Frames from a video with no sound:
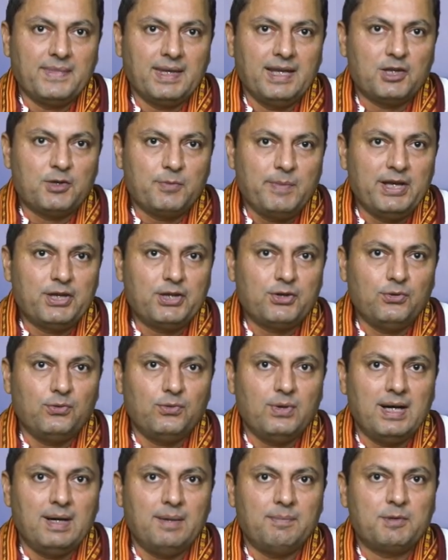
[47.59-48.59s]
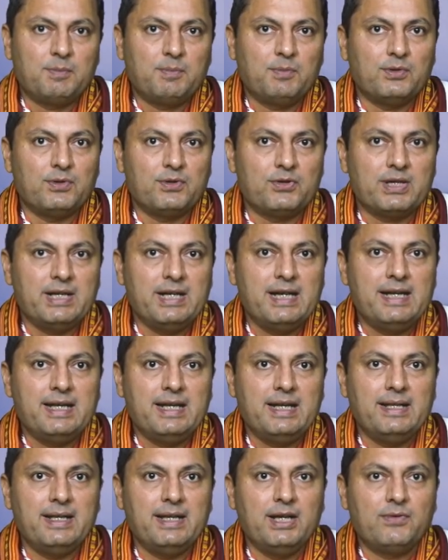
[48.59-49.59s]
इस मैच को आप स्पोर्ट्स
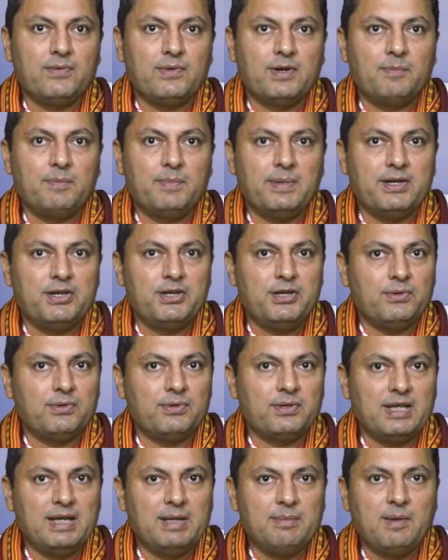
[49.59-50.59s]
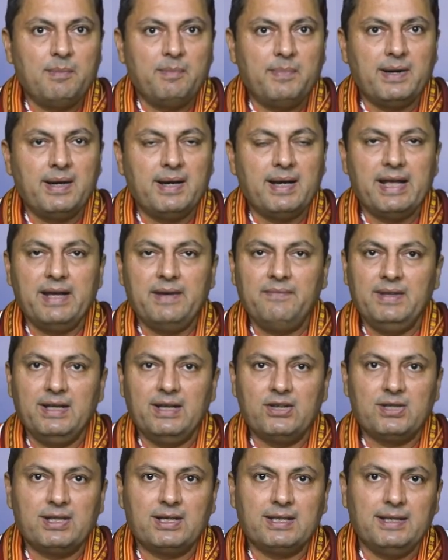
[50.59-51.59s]
एटीन नेटवर्क पर जियो सिनेमा पर लाइव
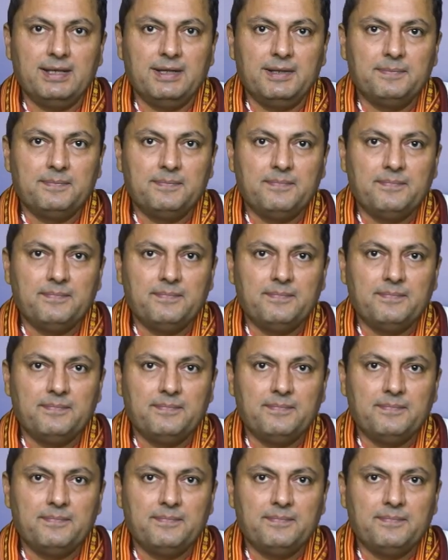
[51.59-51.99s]
देख सकते हैं